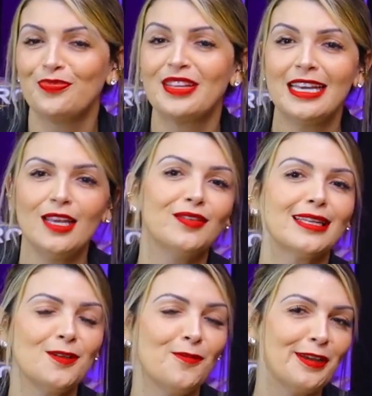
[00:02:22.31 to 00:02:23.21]
Eu vou trazer
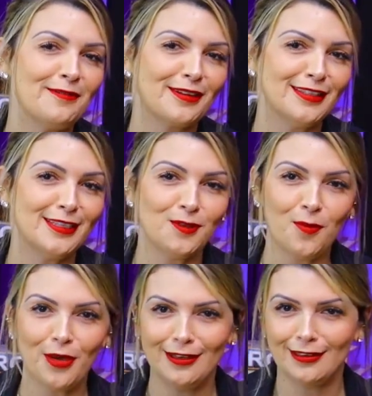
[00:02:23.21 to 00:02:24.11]
um pouquinho para vocês um
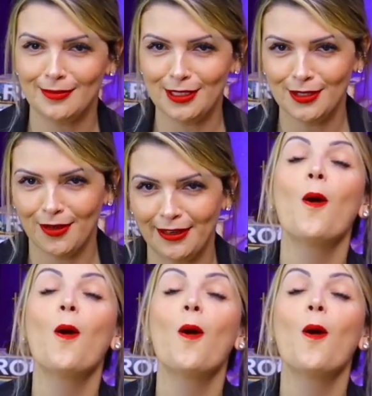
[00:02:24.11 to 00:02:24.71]
pouquinho da minha história.